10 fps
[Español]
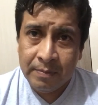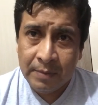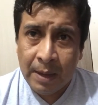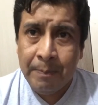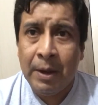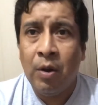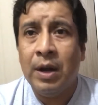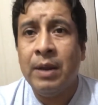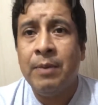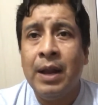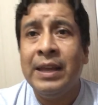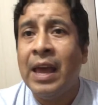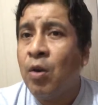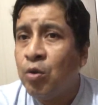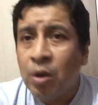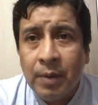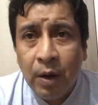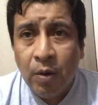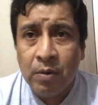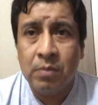esperó al rival y escondió el balón.